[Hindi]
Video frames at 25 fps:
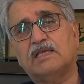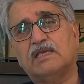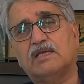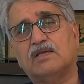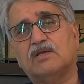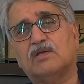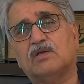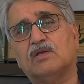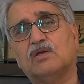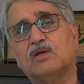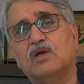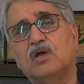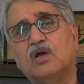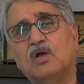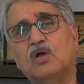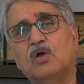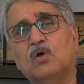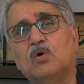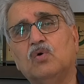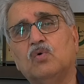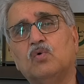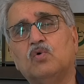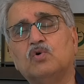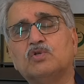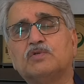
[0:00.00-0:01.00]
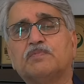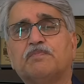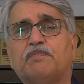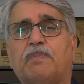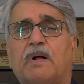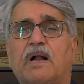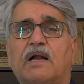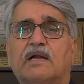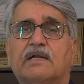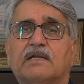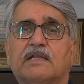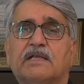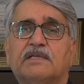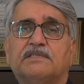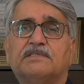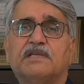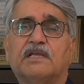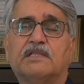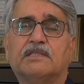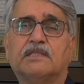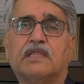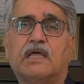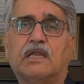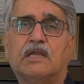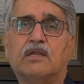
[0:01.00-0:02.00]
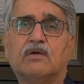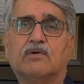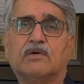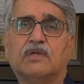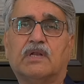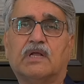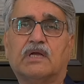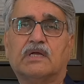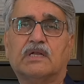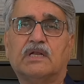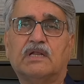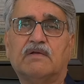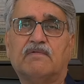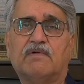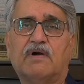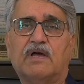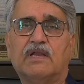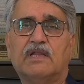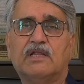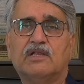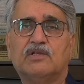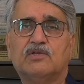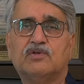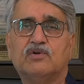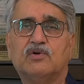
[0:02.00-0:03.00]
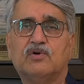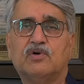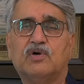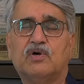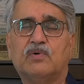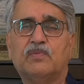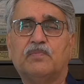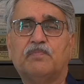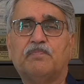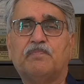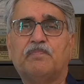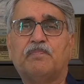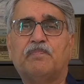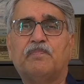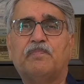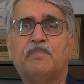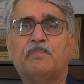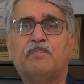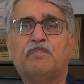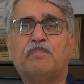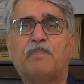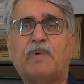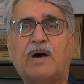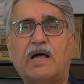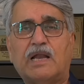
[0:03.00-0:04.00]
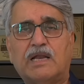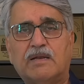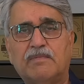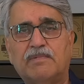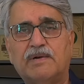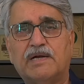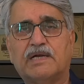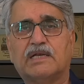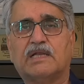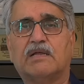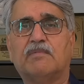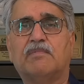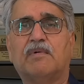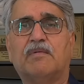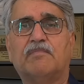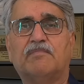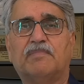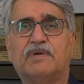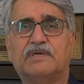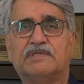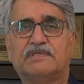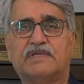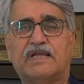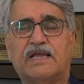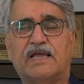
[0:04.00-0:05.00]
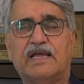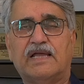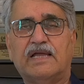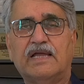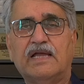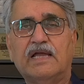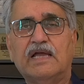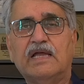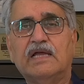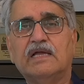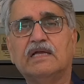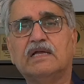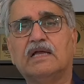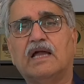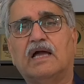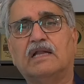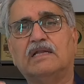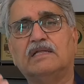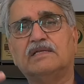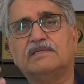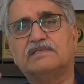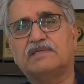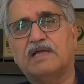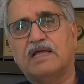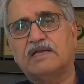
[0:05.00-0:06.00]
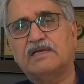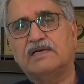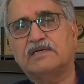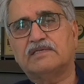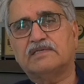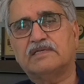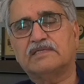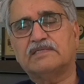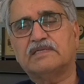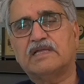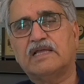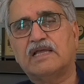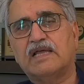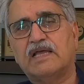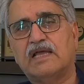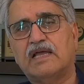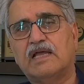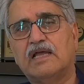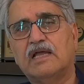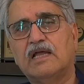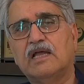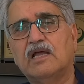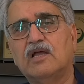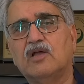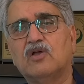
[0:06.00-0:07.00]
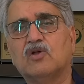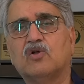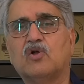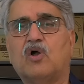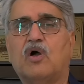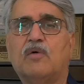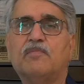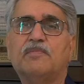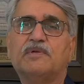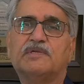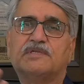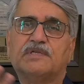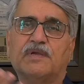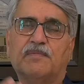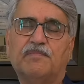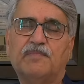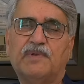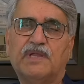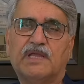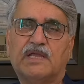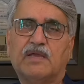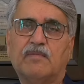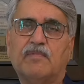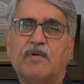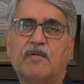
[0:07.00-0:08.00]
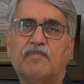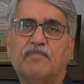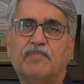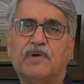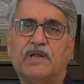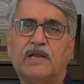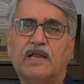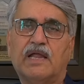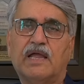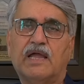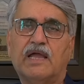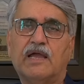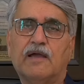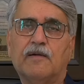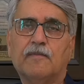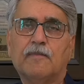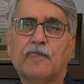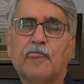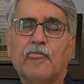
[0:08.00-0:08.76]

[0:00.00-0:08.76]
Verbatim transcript: ही उस पार्टी से तल्लक़ रखने वाले जो पार्लियामेंट के मेंबर्स हैं यानी सैनिटर्स हैं कौमी असम्बली के मेंबर हैं